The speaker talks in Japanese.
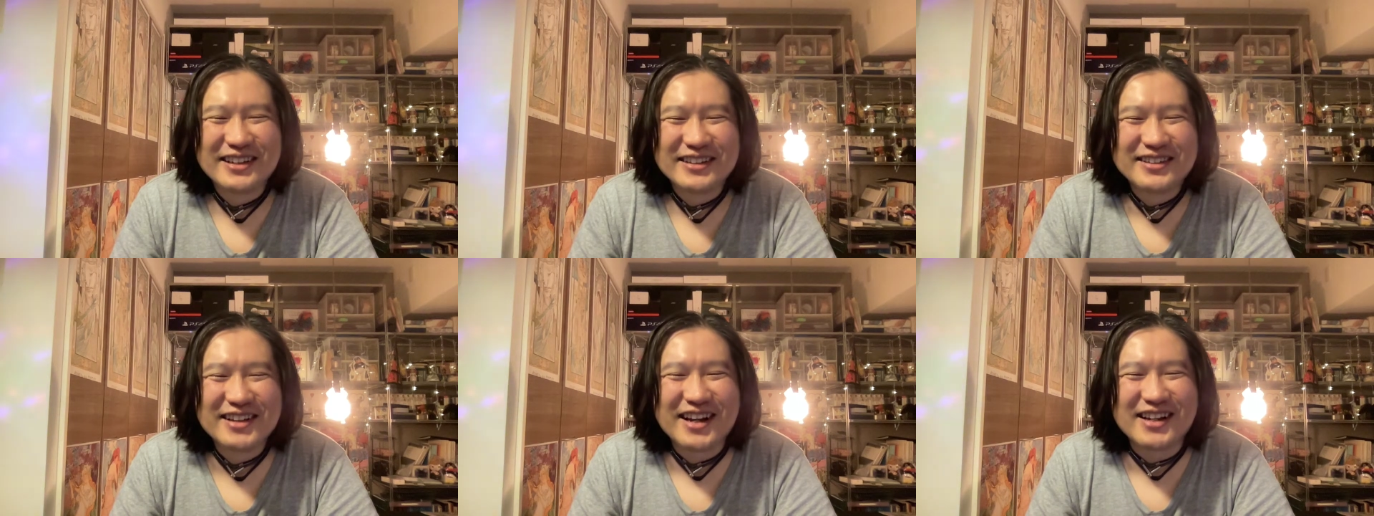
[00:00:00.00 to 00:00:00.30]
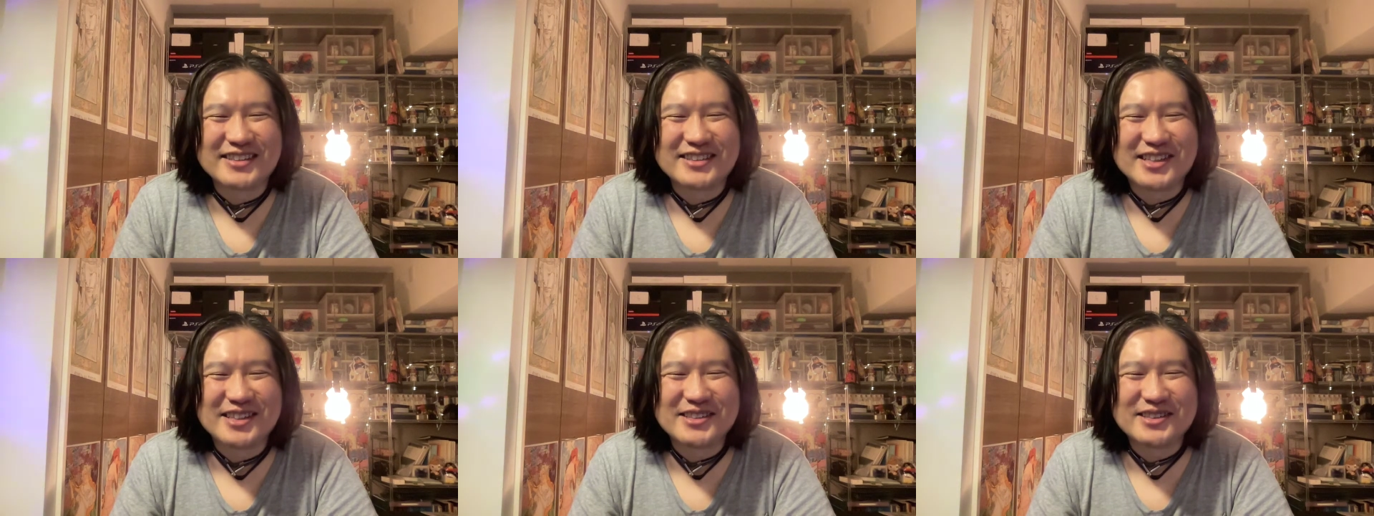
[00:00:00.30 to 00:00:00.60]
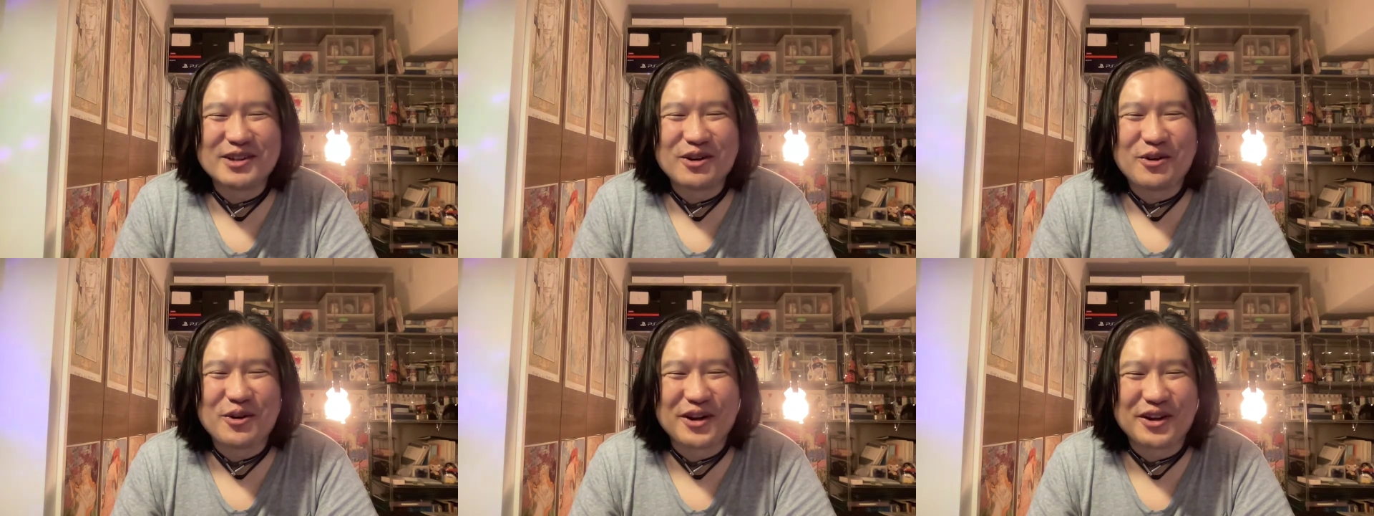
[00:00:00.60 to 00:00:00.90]
なんか全
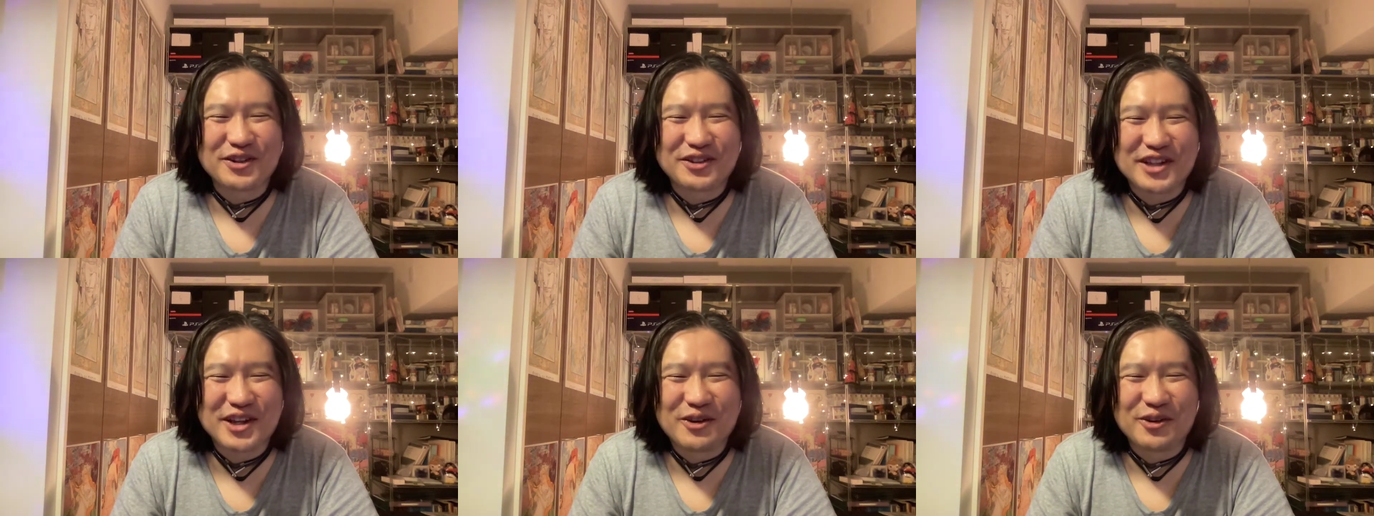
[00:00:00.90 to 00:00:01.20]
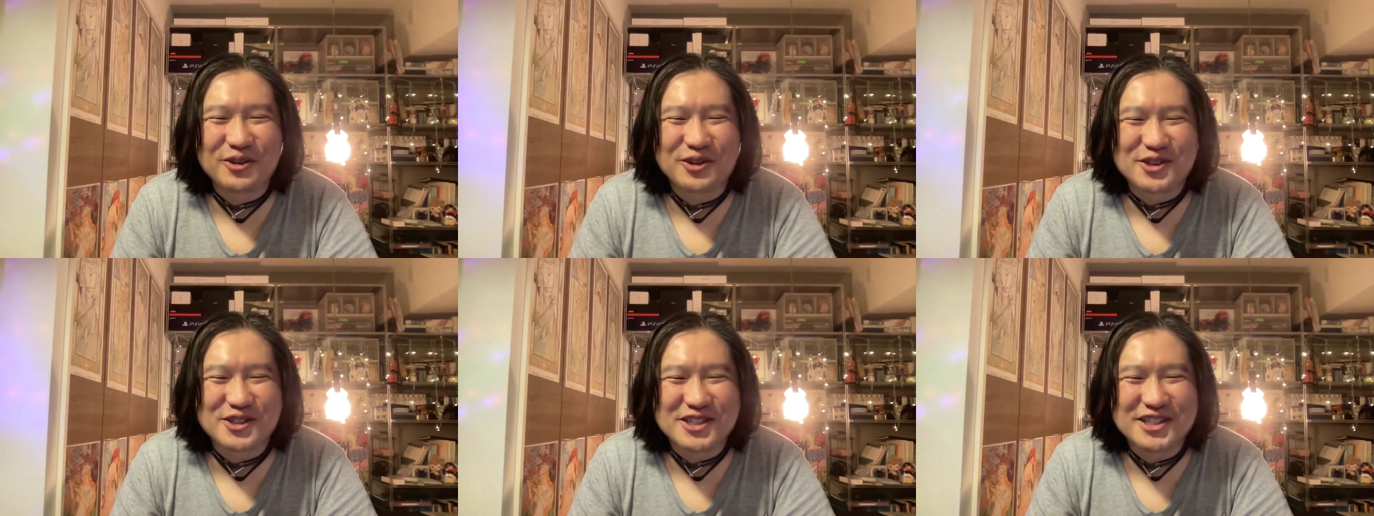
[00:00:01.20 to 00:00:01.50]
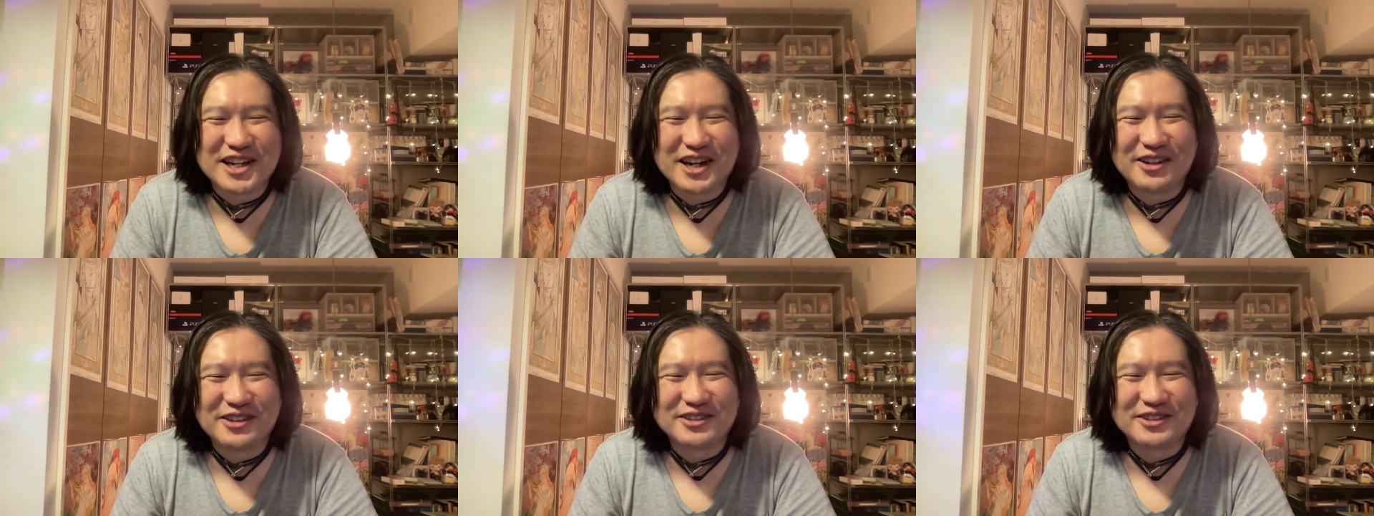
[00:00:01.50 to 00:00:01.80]
然他の言語と
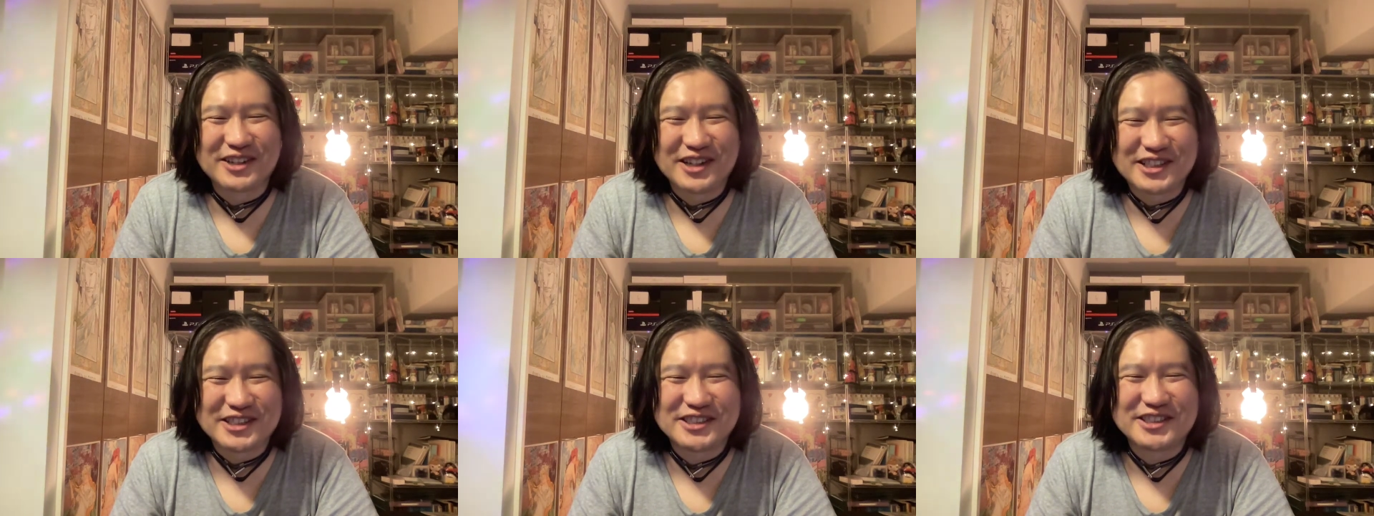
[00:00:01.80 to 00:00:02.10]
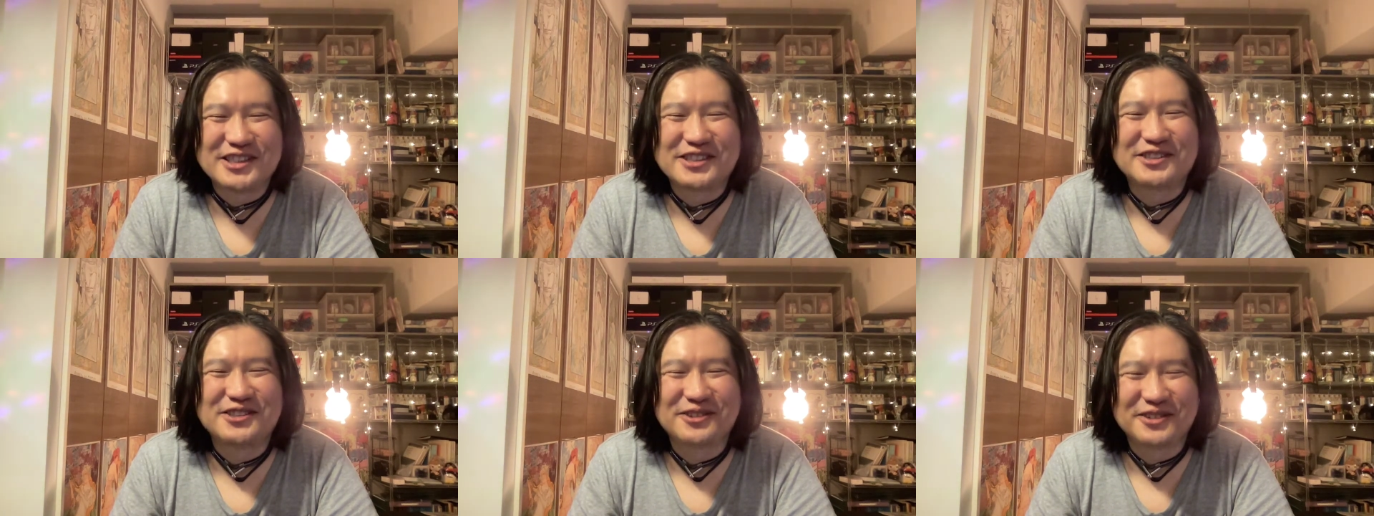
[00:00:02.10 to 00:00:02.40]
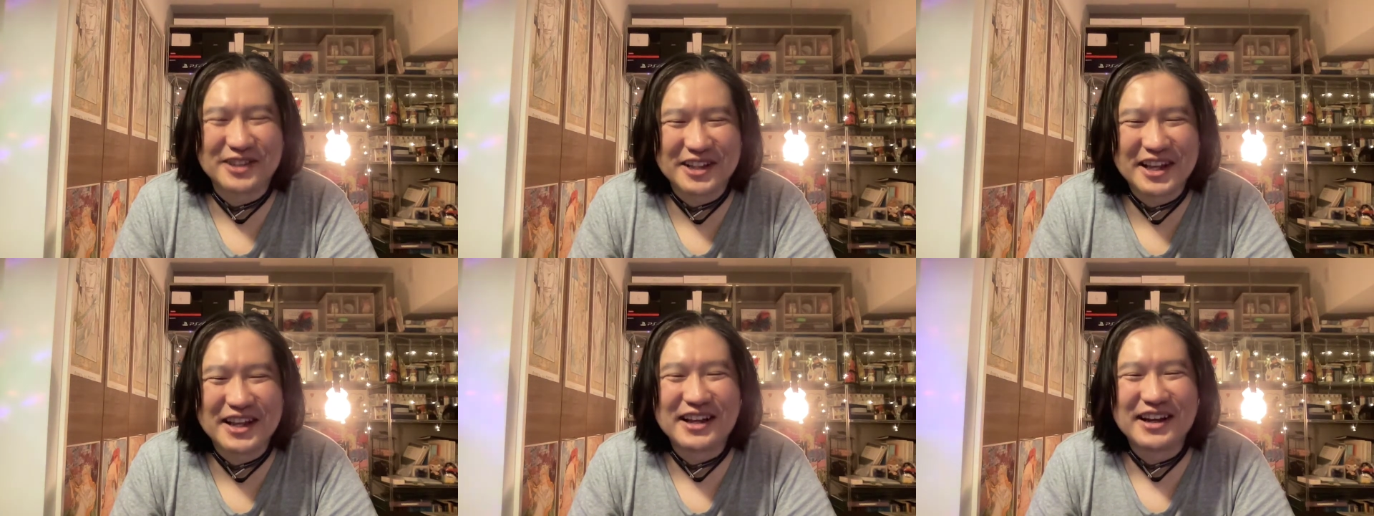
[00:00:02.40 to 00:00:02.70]
違うらしいです
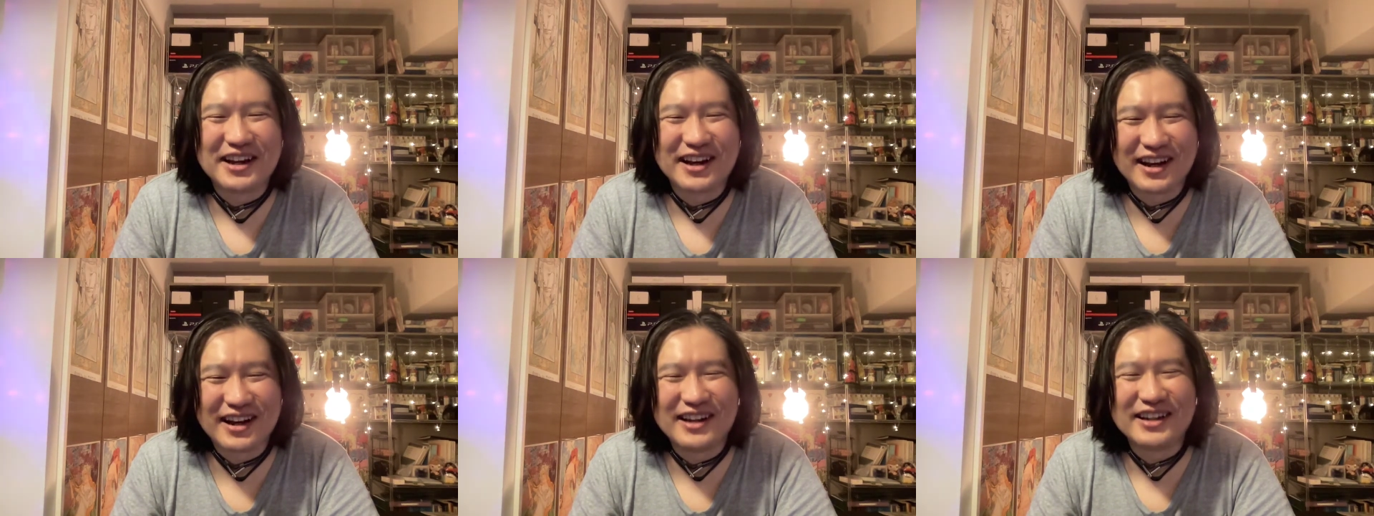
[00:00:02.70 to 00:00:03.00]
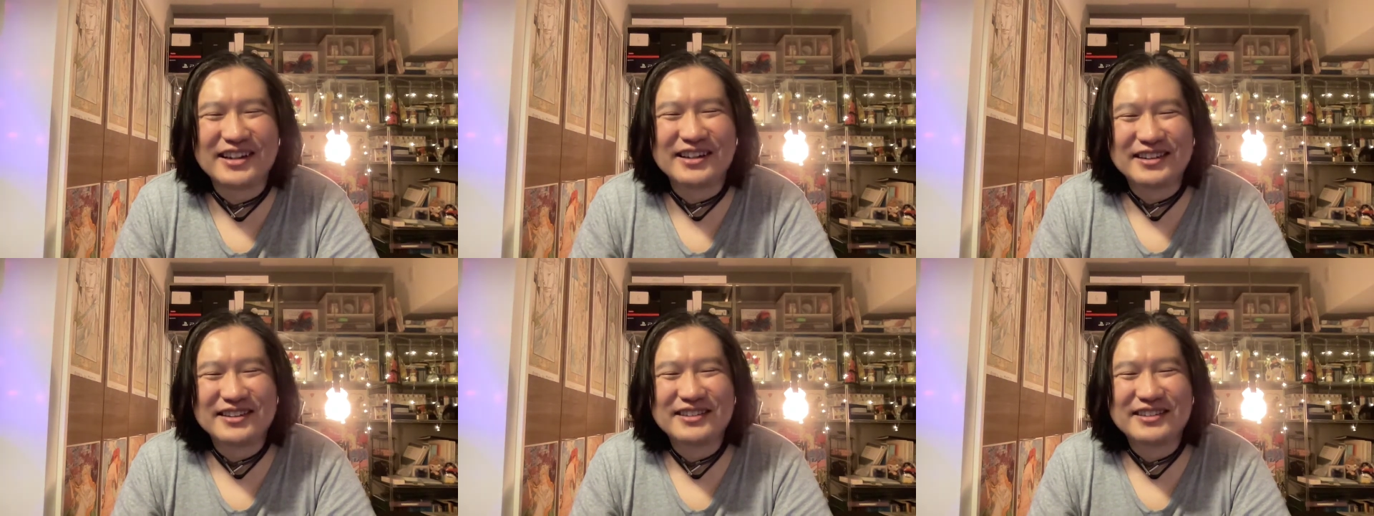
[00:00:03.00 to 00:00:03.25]
よねは